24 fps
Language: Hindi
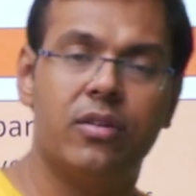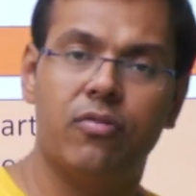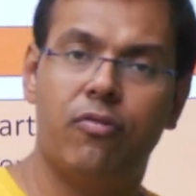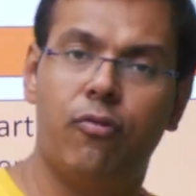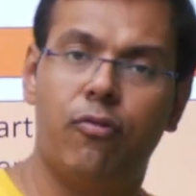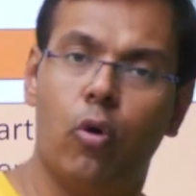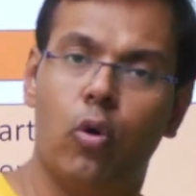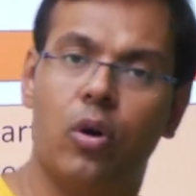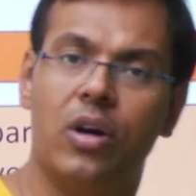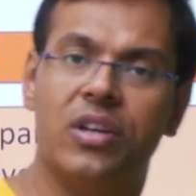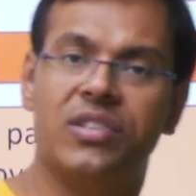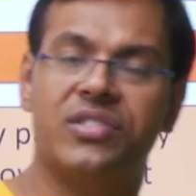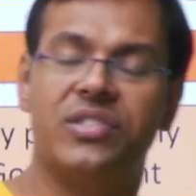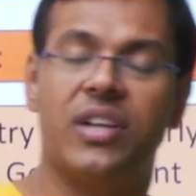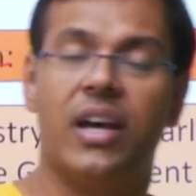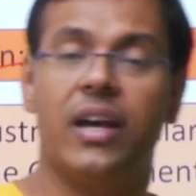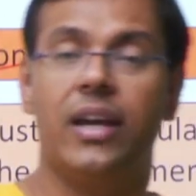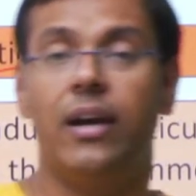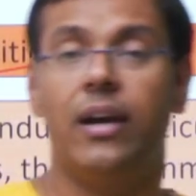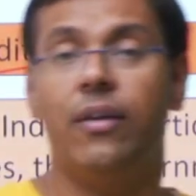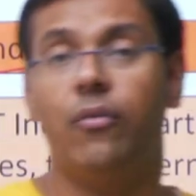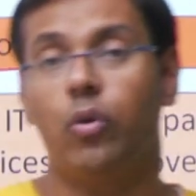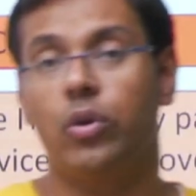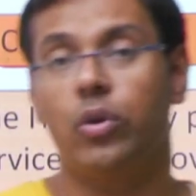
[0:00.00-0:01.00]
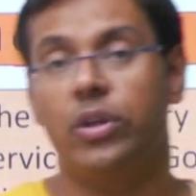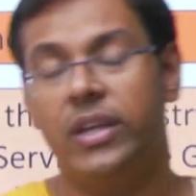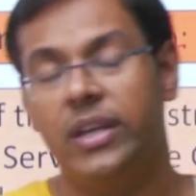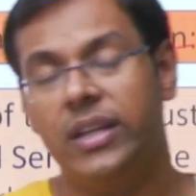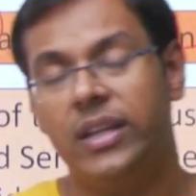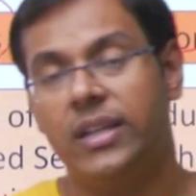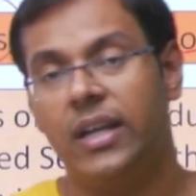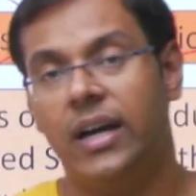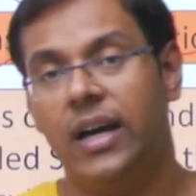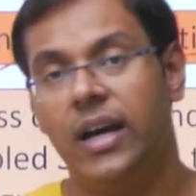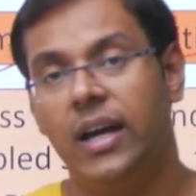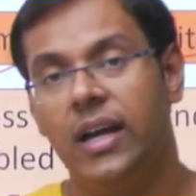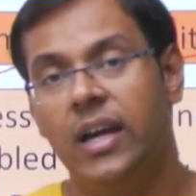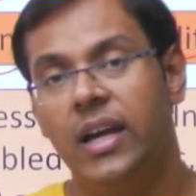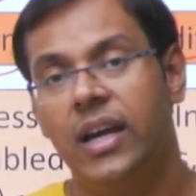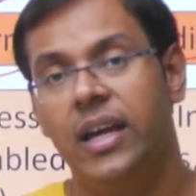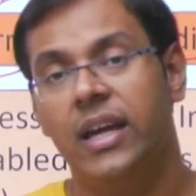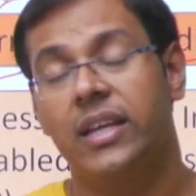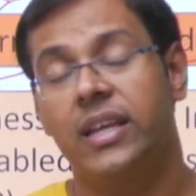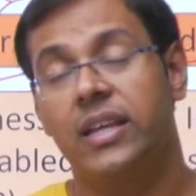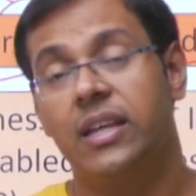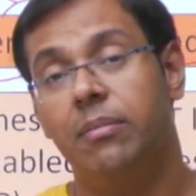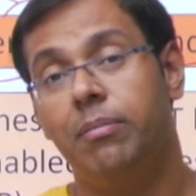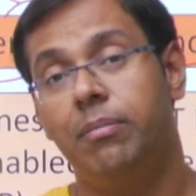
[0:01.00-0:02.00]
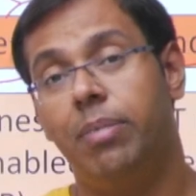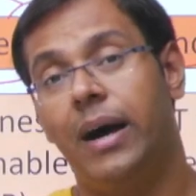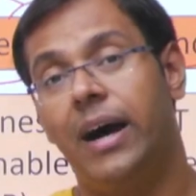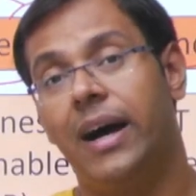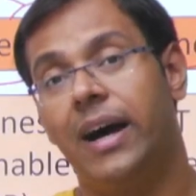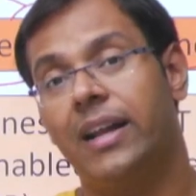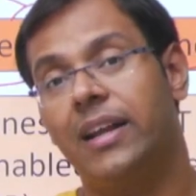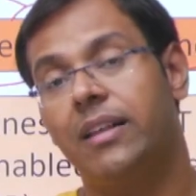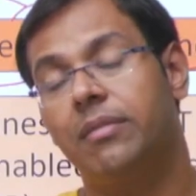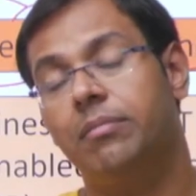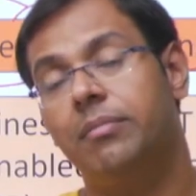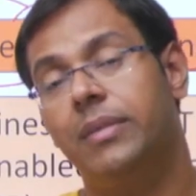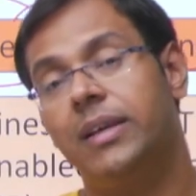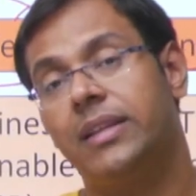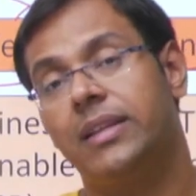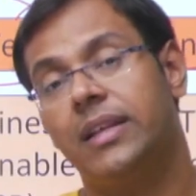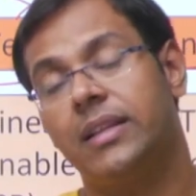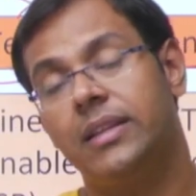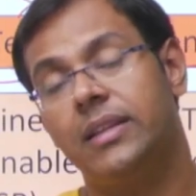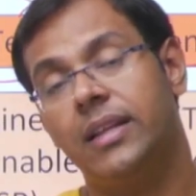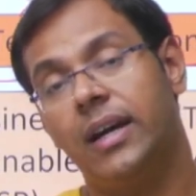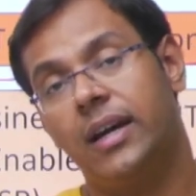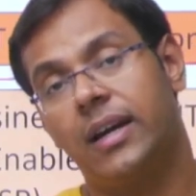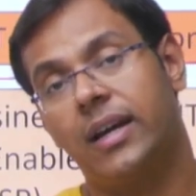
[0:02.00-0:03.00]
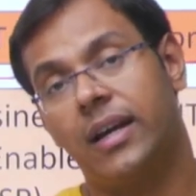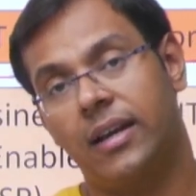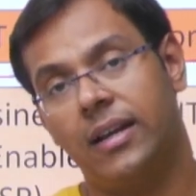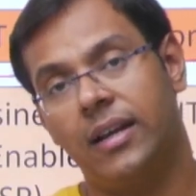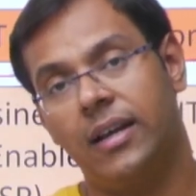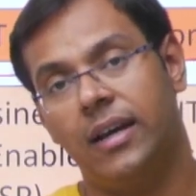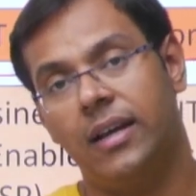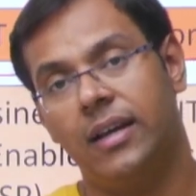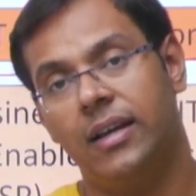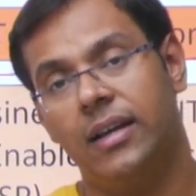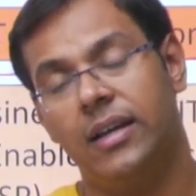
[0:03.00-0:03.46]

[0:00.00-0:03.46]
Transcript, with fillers: फोकस आया वो ये था कि भारत में धंधा करना